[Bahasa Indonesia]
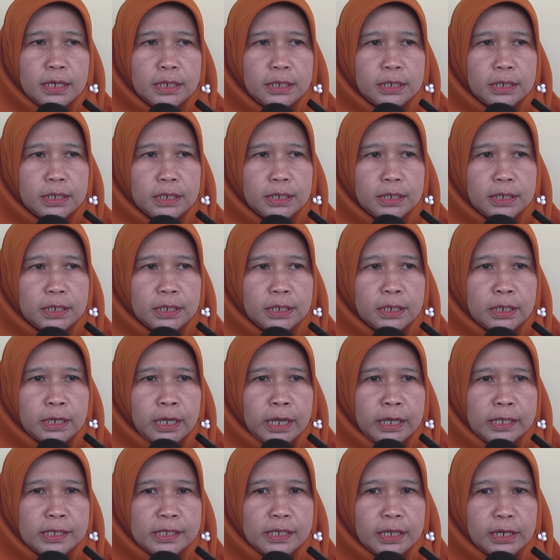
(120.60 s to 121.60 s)

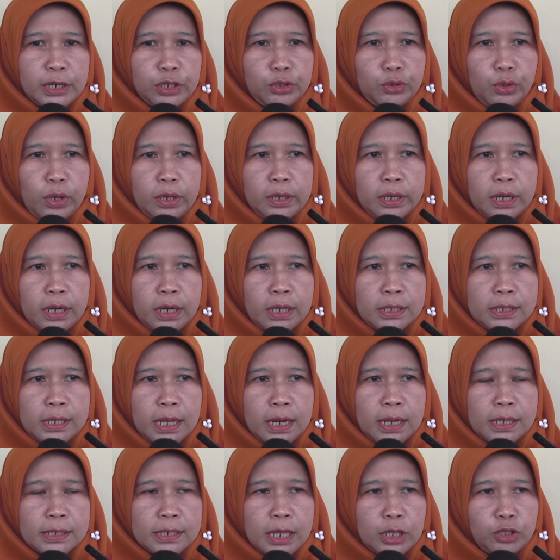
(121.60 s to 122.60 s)
uh, itu adalah
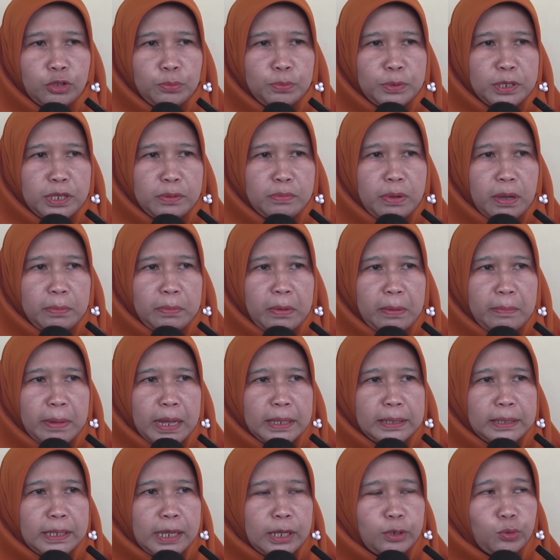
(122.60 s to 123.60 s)
salah satu penyebab
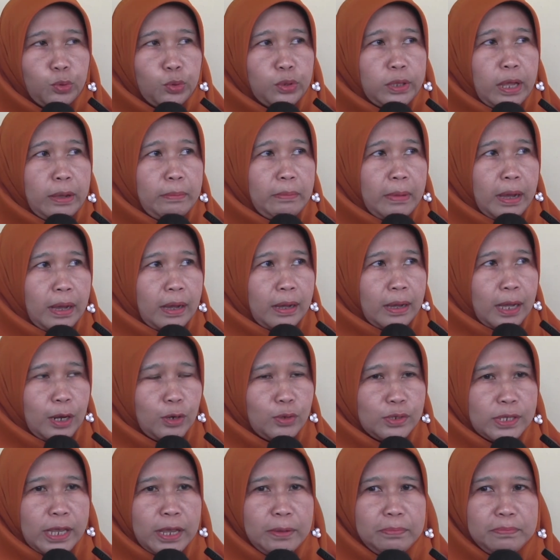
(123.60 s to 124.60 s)
kematian utama.
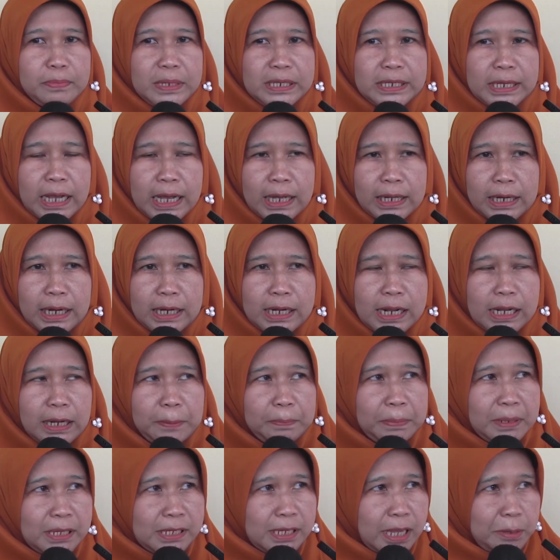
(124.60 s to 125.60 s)
Kalau saya bicara
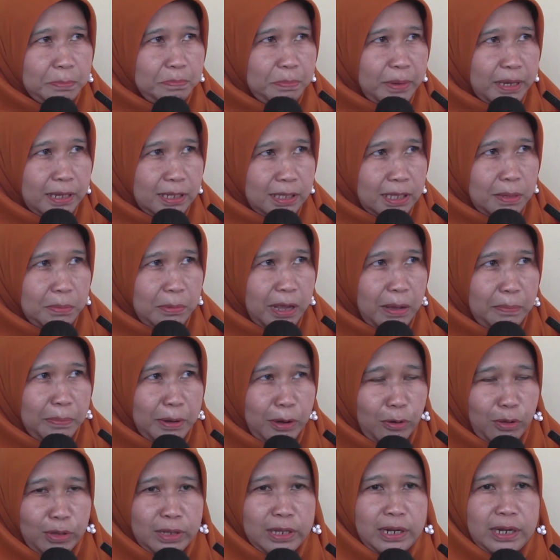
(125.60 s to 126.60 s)
dari perspektif
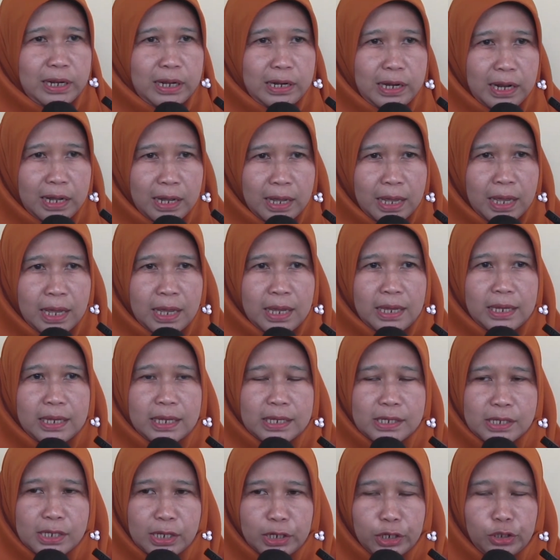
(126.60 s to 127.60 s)
keperawatan anak,
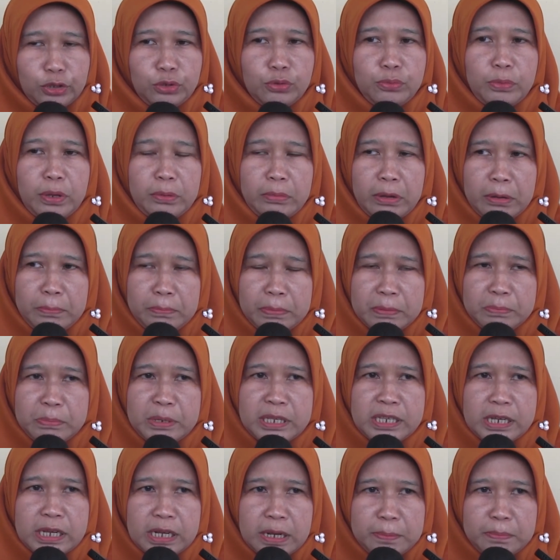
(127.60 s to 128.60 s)
cancer itu memang
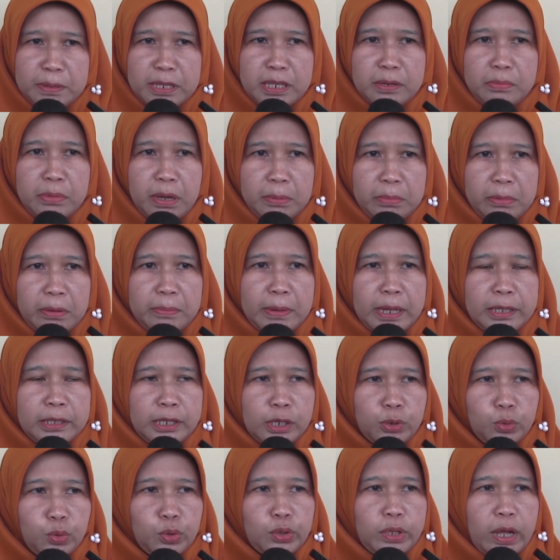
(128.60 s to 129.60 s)
menjadi penyebab
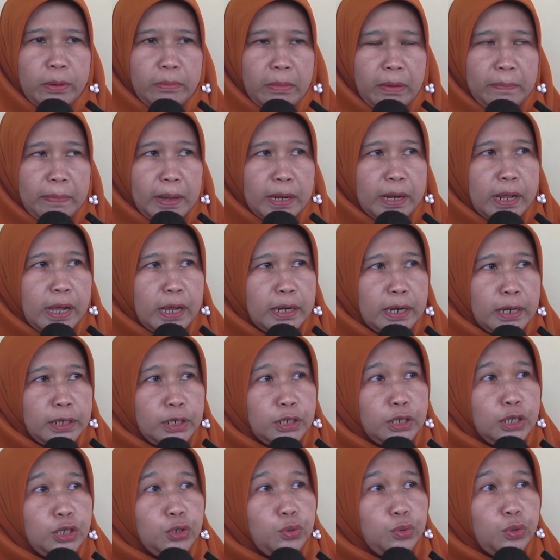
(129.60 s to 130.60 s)
kematian utama pada
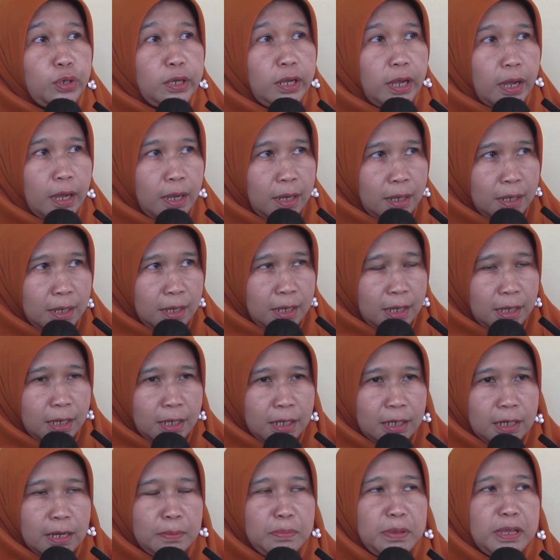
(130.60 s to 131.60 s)
anak di dunia.
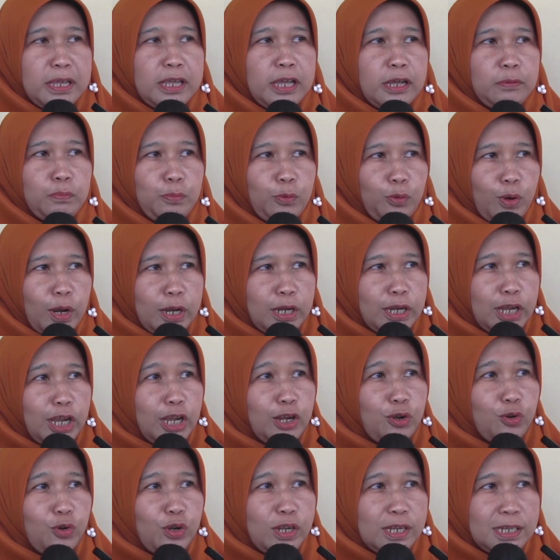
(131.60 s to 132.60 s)
Demikian pula di
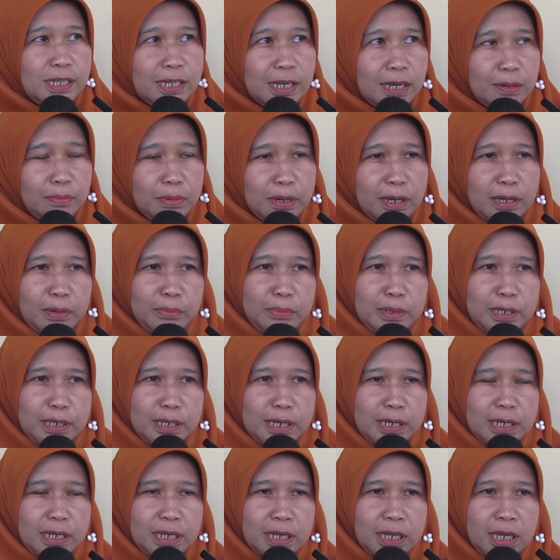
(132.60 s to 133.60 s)
Indonesia bahkan
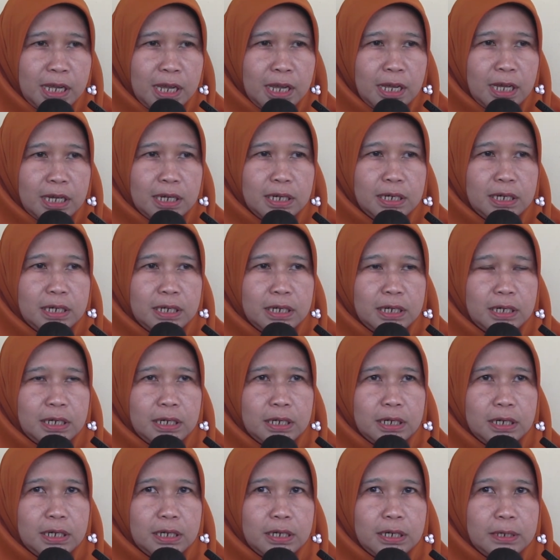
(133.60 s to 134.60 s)
menjadi
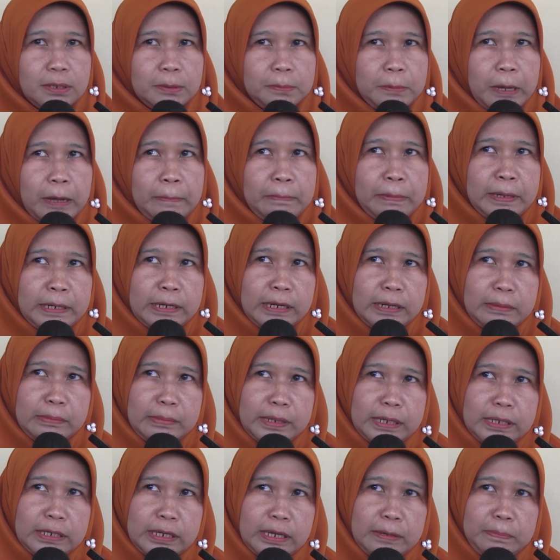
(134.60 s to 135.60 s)
uh, apa
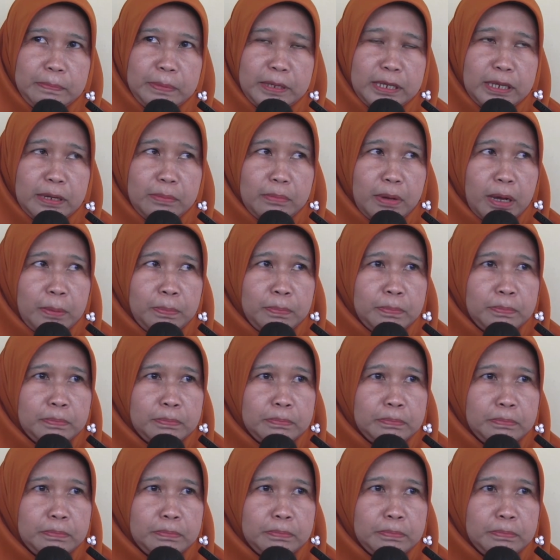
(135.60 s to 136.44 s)
namanya penyebab